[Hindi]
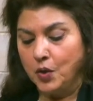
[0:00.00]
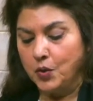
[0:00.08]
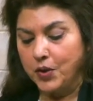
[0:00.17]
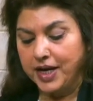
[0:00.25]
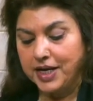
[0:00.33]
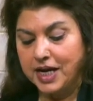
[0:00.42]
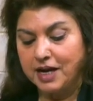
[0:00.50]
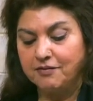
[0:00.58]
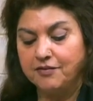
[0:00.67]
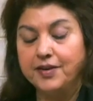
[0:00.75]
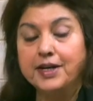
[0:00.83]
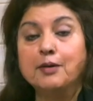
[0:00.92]
हुए
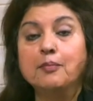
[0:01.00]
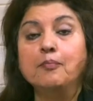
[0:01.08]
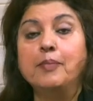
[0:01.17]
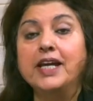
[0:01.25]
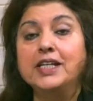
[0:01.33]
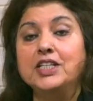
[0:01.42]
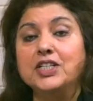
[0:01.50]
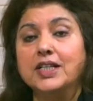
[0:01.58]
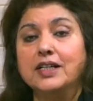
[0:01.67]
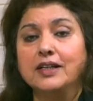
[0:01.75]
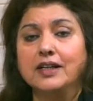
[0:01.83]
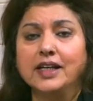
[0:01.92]
नामवर
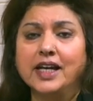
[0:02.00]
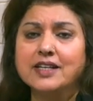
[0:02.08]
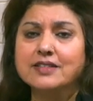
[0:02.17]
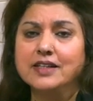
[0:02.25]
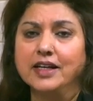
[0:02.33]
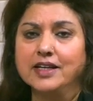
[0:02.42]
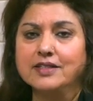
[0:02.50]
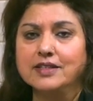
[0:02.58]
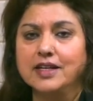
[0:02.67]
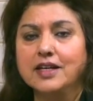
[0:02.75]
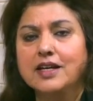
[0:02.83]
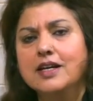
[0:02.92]
बेनिशा कैसे
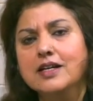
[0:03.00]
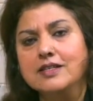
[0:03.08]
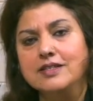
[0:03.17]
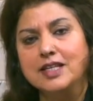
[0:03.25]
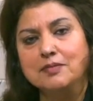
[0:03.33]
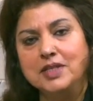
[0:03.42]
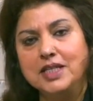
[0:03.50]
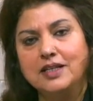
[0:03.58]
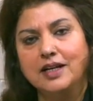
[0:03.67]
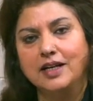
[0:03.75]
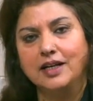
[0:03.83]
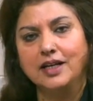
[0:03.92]
कैसे जमी
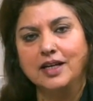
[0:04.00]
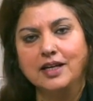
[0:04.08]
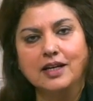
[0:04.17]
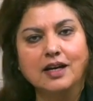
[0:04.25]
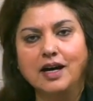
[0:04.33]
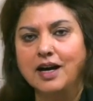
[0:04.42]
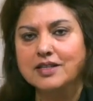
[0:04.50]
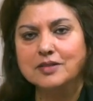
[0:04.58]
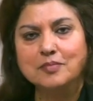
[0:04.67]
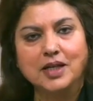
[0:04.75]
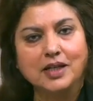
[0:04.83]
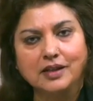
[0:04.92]
खा गई
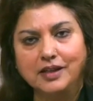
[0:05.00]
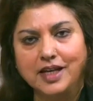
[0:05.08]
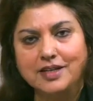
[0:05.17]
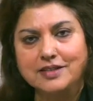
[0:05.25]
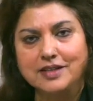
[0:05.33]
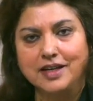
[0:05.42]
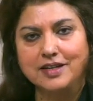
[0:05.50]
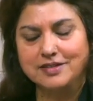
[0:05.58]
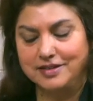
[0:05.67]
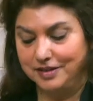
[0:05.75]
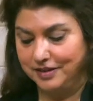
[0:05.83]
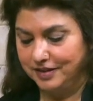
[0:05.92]
आसमां कैसे
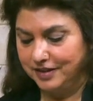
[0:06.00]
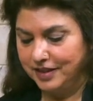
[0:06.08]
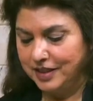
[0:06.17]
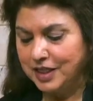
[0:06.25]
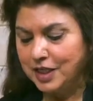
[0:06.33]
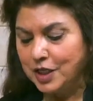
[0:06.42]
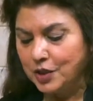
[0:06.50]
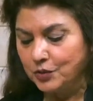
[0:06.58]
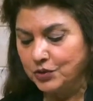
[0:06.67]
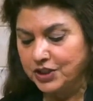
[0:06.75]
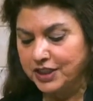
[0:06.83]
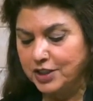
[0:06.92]
कैसे
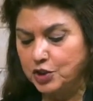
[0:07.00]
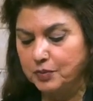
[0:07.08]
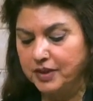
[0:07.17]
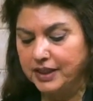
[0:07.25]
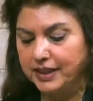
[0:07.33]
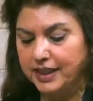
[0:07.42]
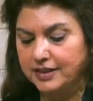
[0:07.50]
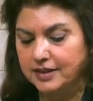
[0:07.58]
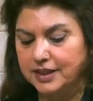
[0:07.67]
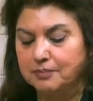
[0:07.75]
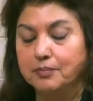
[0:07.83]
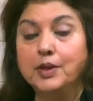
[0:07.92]
गुजशत जुमे तेरह
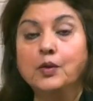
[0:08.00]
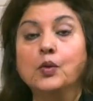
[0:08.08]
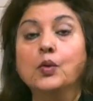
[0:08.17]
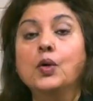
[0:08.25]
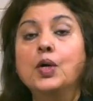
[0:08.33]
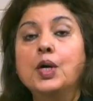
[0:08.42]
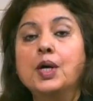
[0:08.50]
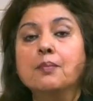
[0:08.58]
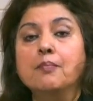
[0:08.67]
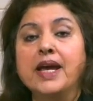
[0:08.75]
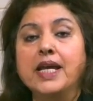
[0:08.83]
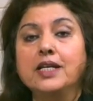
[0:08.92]
सितंबर को
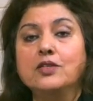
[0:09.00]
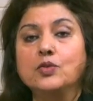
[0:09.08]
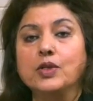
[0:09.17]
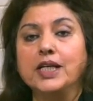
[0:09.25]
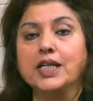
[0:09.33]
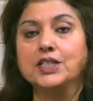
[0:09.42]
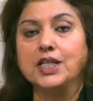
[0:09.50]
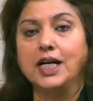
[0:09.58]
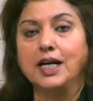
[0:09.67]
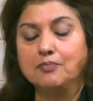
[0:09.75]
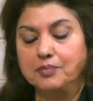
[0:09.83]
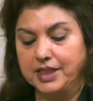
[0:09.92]
मैंने सुरैया
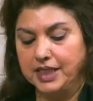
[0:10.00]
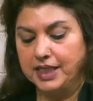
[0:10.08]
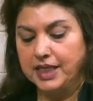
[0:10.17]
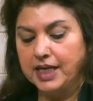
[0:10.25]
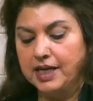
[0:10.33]
शहाब की